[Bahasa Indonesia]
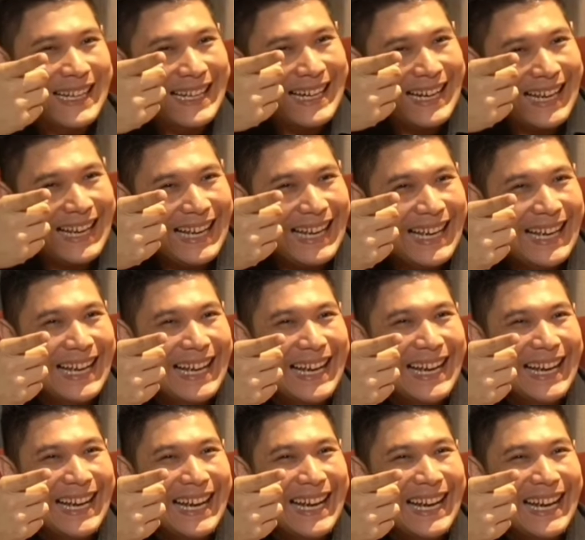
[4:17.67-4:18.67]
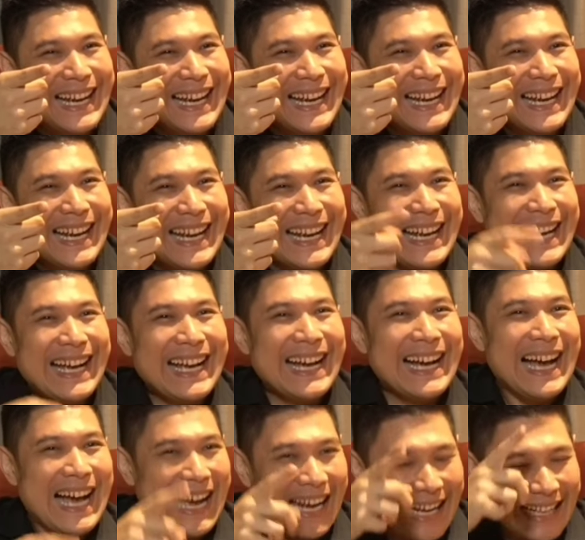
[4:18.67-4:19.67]
Bener nggak?
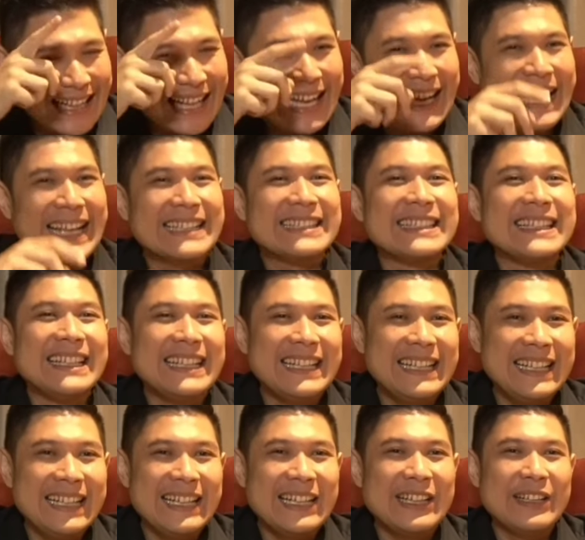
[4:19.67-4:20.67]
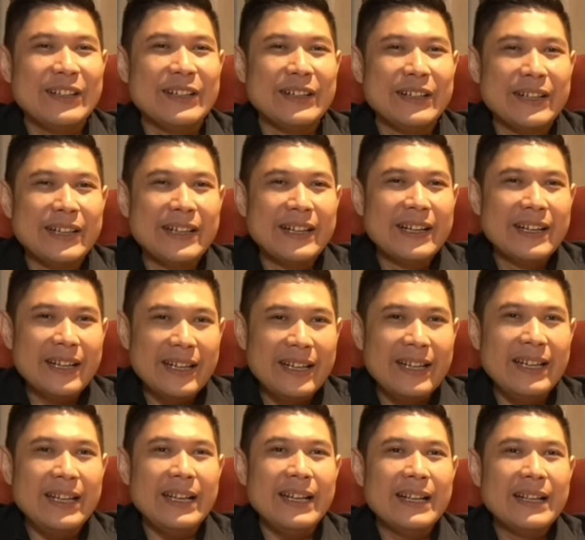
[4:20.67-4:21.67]
Kaget-kaget sendiri. Iya, gitu. bener-bener.
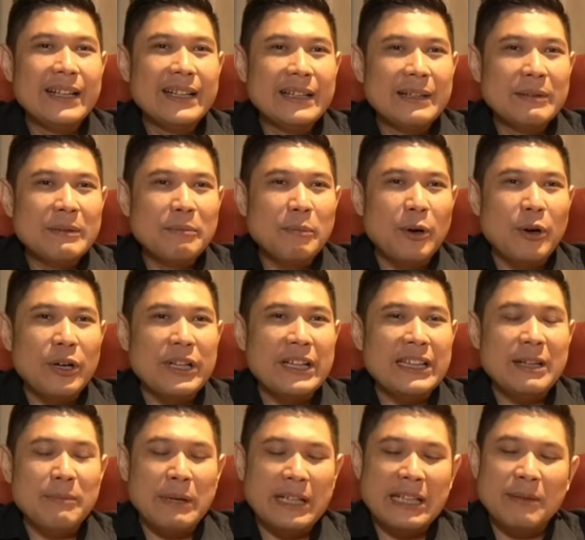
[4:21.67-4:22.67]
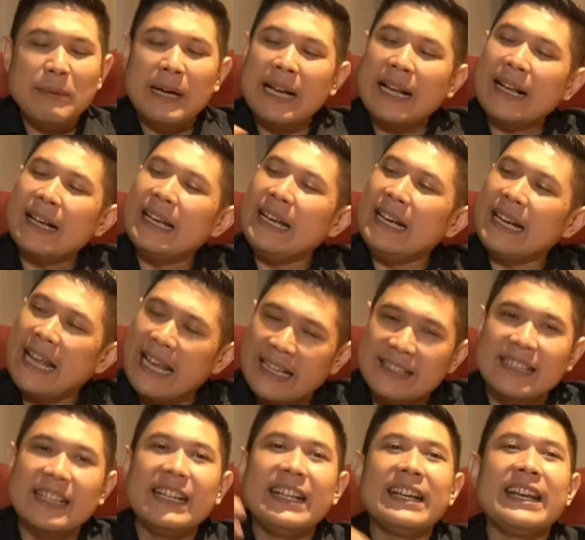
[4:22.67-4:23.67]
Iya. Pokoknya tiba-tiba rekening
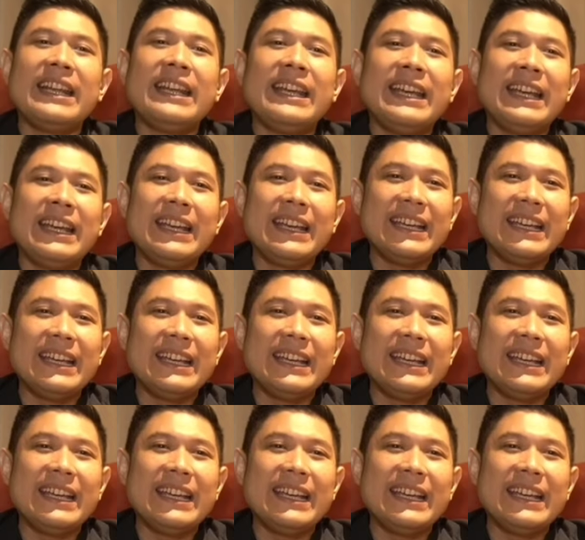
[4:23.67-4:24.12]
naik sendiri,